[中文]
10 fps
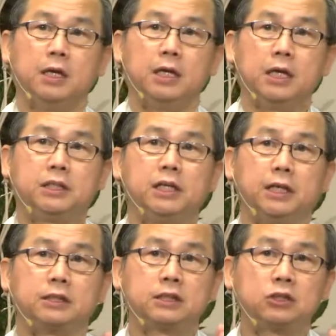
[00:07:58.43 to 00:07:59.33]
一切
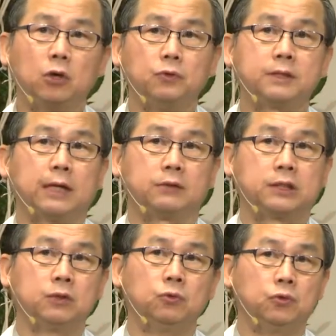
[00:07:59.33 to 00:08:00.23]
受造
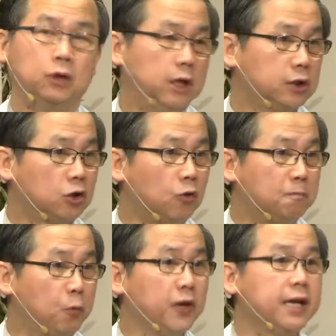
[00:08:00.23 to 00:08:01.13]
之物都
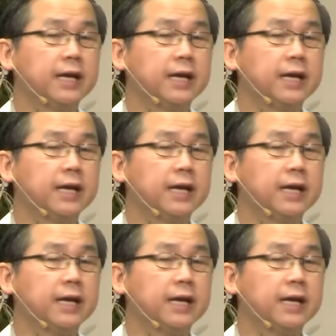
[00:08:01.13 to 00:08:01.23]
不应